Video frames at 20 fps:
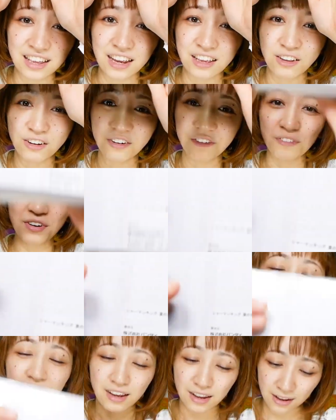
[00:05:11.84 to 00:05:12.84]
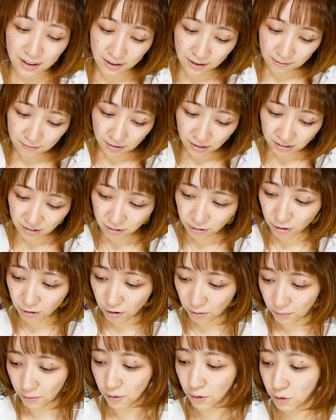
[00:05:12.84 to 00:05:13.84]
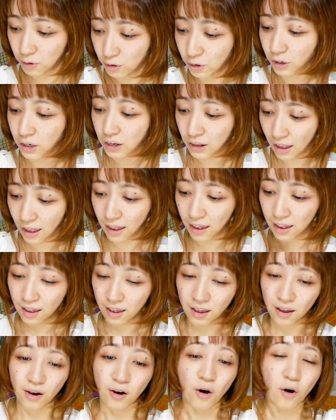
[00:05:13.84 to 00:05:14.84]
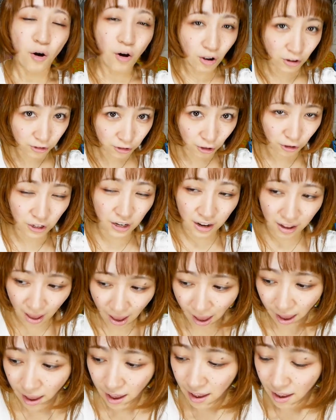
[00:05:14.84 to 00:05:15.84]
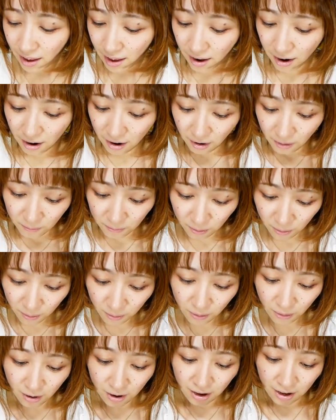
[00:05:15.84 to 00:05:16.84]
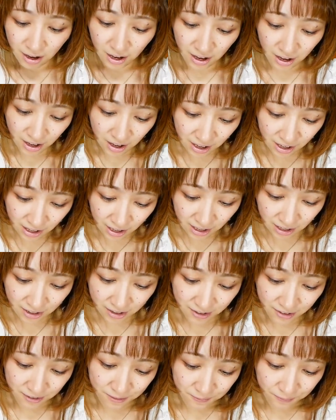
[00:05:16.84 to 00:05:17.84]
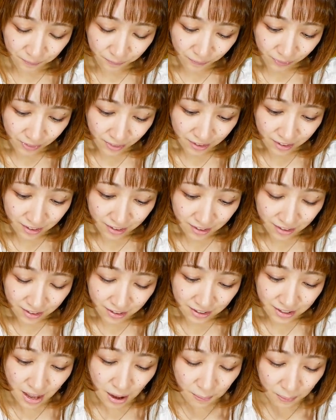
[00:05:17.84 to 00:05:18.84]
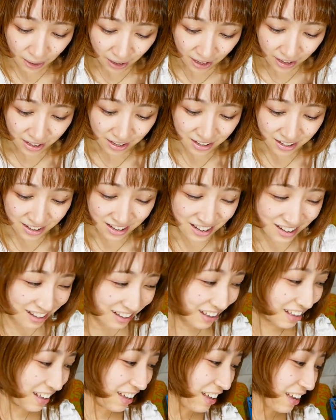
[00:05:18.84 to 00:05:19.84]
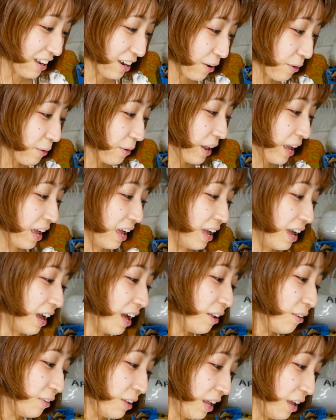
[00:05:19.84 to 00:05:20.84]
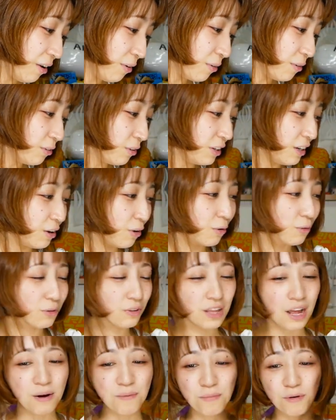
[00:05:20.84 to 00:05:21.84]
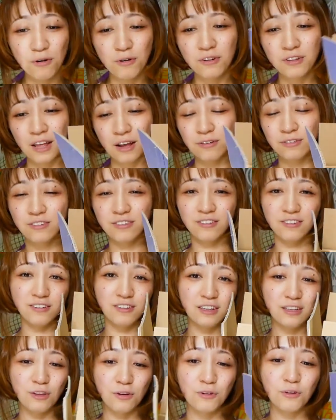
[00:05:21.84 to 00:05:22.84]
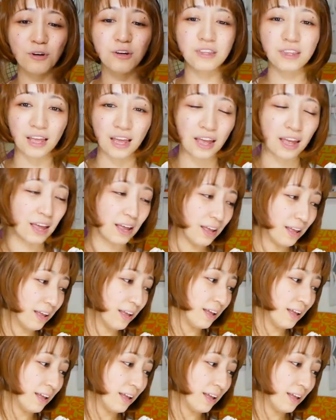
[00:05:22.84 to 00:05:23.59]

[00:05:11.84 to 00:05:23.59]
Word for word: きたいと思いますちょっと本当にねもうはあやばいこれあのね本当にこの段ボールで普通に届いて